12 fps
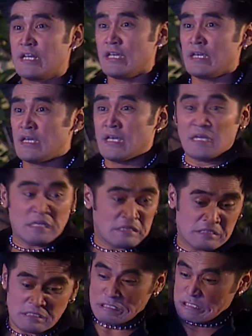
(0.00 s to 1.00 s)
ini,
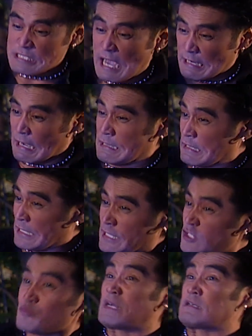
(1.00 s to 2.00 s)
di jagat ini
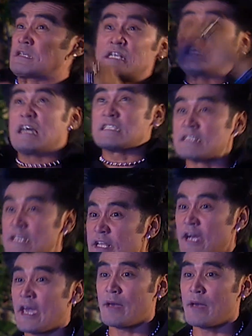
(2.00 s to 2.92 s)
cuman dia sendiri yang